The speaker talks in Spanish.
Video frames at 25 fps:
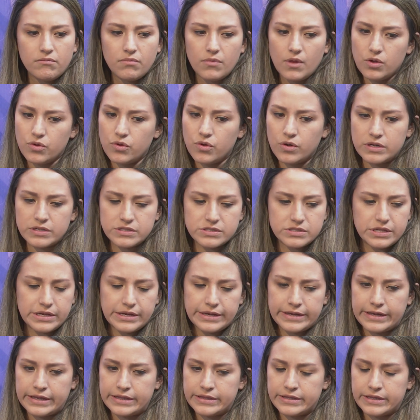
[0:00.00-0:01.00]
yo que sé,
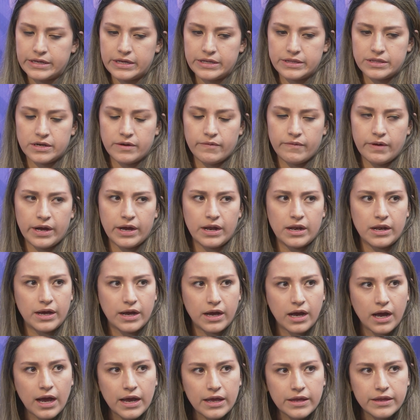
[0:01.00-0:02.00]
gente que trabaja en la
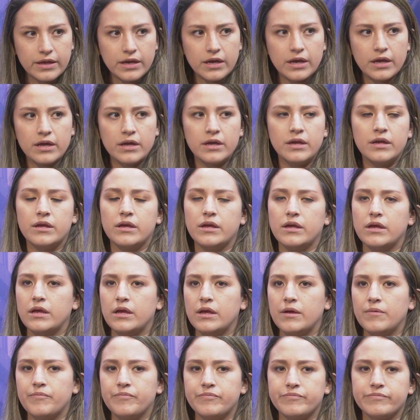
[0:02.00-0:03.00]
calle.
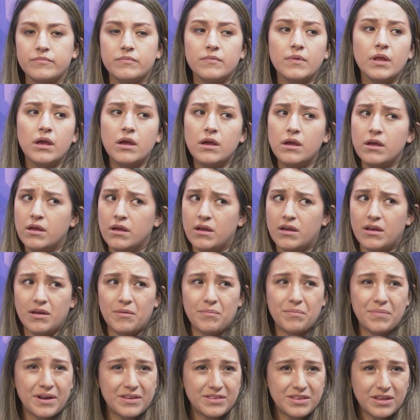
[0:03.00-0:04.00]
Em, he
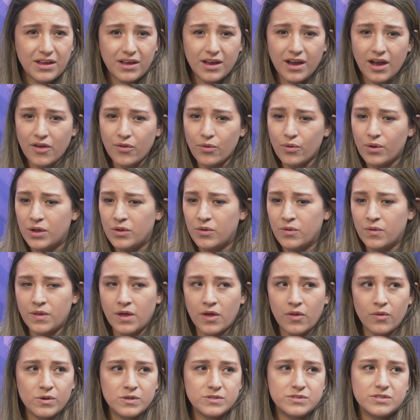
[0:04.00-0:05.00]
practicado, he
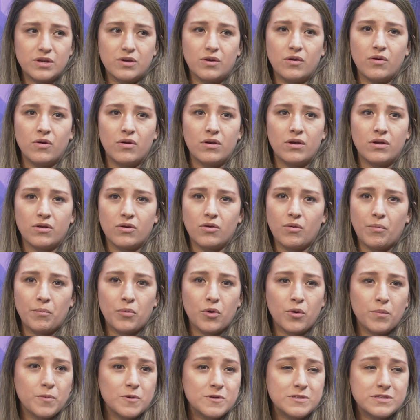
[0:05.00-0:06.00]
ayudado hasta con,
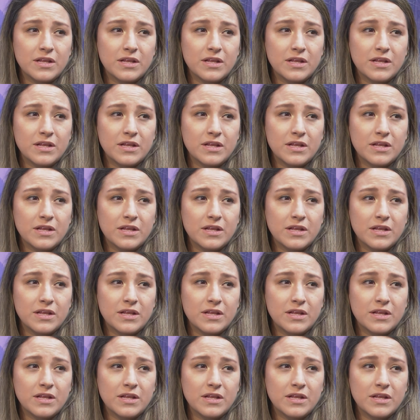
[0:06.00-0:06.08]
propios